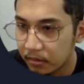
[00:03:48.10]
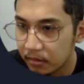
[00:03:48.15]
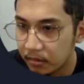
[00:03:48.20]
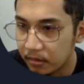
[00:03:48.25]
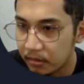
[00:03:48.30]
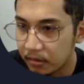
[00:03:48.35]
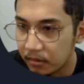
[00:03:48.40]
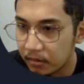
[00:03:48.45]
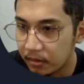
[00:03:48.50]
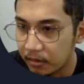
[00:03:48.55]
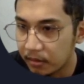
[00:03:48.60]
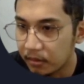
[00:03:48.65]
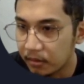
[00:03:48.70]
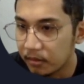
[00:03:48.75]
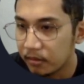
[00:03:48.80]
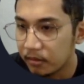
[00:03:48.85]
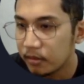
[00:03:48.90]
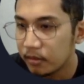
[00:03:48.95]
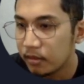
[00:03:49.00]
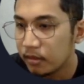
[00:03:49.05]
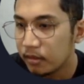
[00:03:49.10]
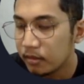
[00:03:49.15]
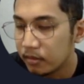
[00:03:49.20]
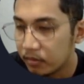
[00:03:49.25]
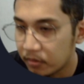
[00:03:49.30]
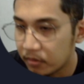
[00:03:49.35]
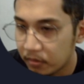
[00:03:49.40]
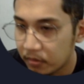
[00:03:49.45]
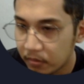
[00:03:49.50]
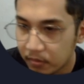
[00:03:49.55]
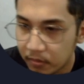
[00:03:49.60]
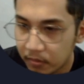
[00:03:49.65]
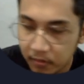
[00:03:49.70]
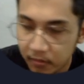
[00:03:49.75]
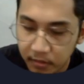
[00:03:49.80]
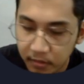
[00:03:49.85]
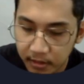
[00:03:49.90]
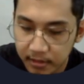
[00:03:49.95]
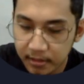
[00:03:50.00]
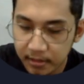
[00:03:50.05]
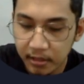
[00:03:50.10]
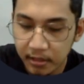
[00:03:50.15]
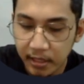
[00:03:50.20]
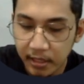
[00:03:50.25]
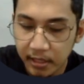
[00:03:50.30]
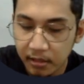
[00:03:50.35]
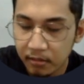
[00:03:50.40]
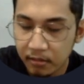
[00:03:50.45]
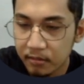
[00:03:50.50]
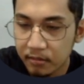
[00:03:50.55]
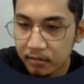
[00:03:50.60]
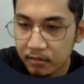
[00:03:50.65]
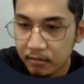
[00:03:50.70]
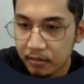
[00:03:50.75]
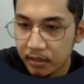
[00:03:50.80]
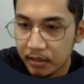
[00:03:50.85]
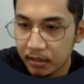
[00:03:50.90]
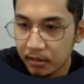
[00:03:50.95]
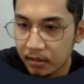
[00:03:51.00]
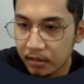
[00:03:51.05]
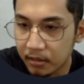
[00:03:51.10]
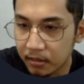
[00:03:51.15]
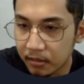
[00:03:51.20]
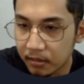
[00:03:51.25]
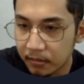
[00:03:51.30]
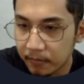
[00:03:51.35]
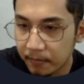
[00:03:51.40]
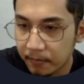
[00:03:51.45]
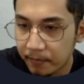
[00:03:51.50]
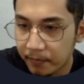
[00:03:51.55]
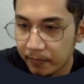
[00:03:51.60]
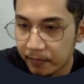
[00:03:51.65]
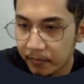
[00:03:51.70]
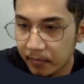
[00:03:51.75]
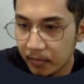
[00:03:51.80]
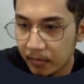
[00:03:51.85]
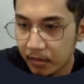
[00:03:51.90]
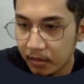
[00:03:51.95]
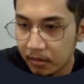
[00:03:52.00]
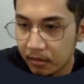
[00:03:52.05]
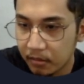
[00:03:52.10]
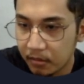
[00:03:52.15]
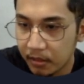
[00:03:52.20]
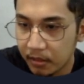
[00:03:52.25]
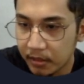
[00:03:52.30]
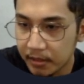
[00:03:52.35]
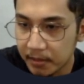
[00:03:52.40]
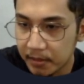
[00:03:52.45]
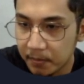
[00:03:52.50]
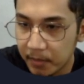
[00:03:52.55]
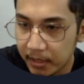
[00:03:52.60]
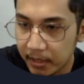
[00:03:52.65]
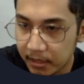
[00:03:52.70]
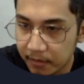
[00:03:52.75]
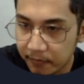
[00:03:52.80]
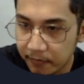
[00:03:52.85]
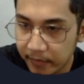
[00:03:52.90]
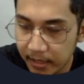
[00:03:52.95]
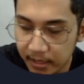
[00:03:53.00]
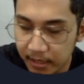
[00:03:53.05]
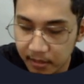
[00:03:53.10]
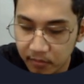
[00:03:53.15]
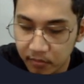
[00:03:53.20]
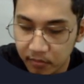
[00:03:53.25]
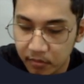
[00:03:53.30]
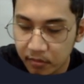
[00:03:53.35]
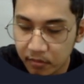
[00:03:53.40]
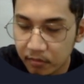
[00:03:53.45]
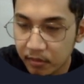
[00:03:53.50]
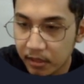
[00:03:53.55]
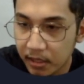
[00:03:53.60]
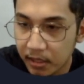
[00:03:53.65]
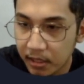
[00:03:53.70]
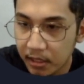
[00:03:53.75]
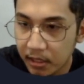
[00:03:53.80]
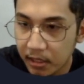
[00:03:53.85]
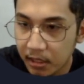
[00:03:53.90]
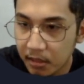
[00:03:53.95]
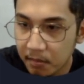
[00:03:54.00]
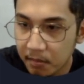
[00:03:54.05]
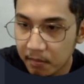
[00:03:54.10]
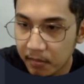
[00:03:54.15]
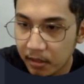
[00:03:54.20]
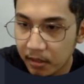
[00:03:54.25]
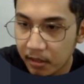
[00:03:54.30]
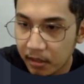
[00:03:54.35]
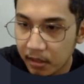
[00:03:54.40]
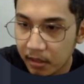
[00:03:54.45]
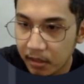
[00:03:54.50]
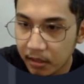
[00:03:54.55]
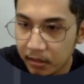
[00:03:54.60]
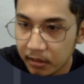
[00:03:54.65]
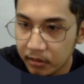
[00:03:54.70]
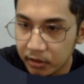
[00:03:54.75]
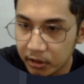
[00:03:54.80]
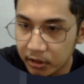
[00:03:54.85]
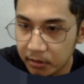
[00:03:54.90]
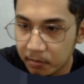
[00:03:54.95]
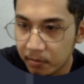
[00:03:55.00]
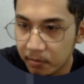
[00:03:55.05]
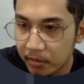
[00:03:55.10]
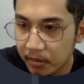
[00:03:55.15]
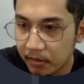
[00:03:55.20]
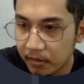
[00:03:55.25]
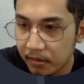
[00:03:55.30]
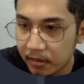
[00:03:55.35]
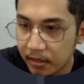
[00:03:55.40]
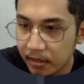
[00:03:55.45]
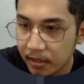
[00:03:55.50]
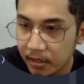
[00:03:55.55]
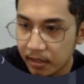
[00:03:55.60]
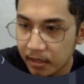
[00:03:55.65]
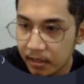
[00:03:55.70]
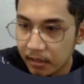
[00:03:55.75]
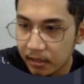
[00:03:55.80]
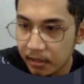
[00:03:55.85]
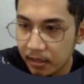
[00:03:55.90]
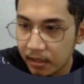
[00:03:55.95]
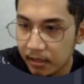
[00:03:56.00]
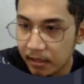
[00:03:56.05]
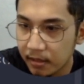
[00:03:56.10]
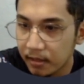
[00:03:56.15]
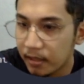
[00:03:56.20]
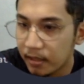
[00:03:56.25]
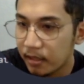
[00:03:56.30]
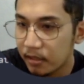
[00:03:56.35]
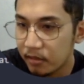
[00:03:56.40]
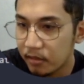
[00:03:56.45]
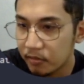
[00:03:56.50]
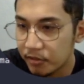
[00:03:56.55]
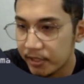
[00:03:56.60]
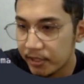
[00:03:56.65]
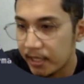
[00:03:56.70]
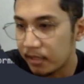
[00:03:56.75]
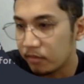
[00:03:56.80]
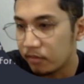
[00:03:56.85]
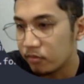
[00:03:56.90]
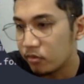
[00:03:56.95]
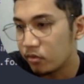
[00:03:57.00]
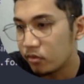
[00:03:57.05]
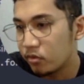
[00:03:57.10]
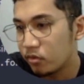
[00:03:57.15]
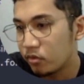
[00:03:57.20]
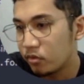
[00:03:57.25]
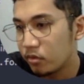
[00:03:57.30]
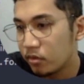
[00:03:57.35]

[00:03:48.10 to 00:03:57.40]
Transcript: Okay, so let's try to console.log or display the value. So name, age, birth date, and then yung status.